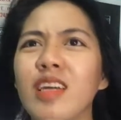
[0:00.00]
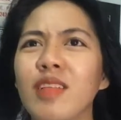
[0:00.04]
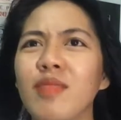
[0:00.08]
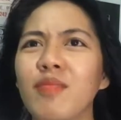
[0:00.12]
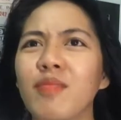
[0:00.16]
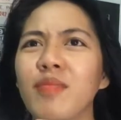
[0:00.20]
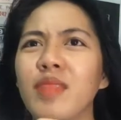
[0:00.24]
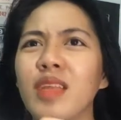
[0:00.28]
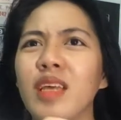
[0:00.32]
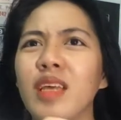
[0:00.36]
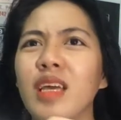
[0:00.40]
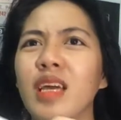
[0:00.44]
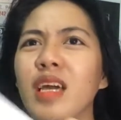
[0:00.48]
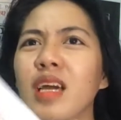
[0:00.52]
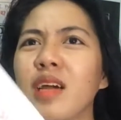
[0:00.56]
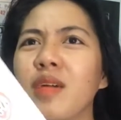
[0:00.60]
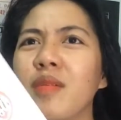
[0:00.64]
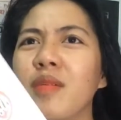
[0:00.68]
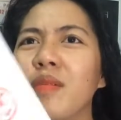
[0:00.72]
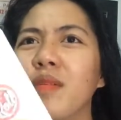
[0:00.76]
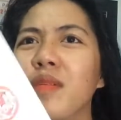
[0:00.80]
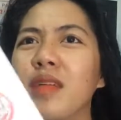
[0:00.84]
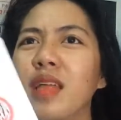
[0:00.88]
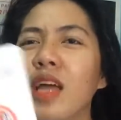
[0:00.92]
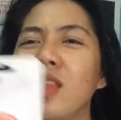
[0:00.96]
light?
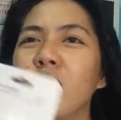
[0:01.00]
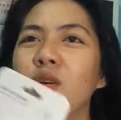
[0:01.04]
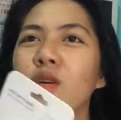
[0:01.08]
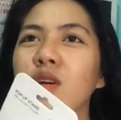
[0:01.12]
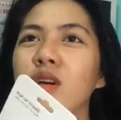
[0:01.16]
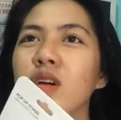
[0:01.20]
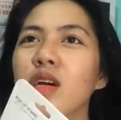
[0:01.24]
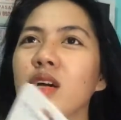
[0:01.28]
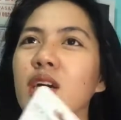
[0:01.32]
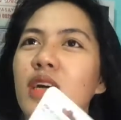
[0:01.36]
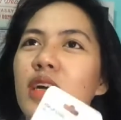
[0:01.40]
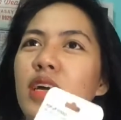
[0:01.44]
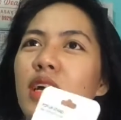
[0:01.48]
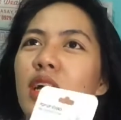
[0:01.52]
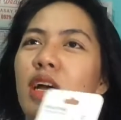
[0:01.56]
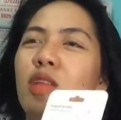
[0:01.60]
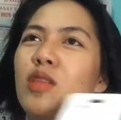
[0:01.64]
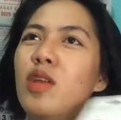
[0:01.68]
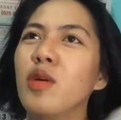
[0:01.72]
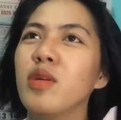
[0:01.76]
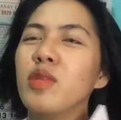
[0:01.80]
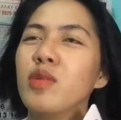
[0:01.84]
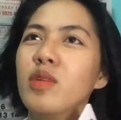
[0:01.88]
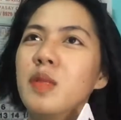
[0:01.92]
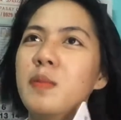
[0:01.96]
Ano, ano
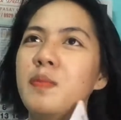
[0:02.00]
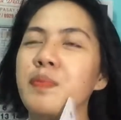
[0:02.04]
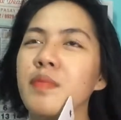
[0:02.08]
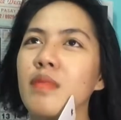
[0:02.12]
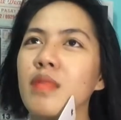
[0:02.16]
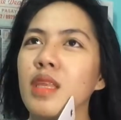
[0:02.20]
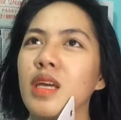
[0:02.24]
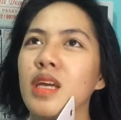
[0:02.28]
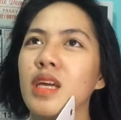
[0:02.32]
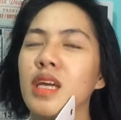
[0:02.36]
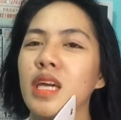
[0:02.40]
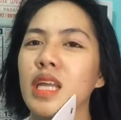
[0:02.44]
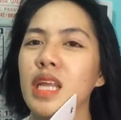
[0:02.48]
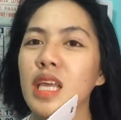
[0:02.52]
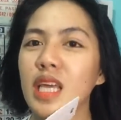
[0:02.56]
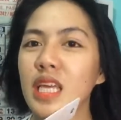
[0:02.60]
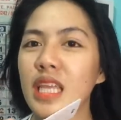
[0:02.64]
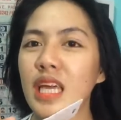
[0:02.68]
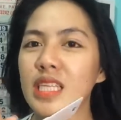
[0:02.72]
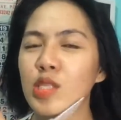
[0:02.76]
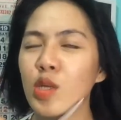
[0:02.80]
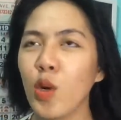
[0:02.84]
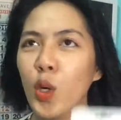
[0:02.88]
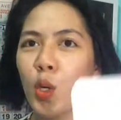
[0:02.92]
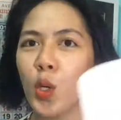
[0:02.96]
tawag nun? Ring
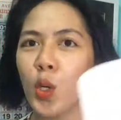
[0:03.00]
kineso,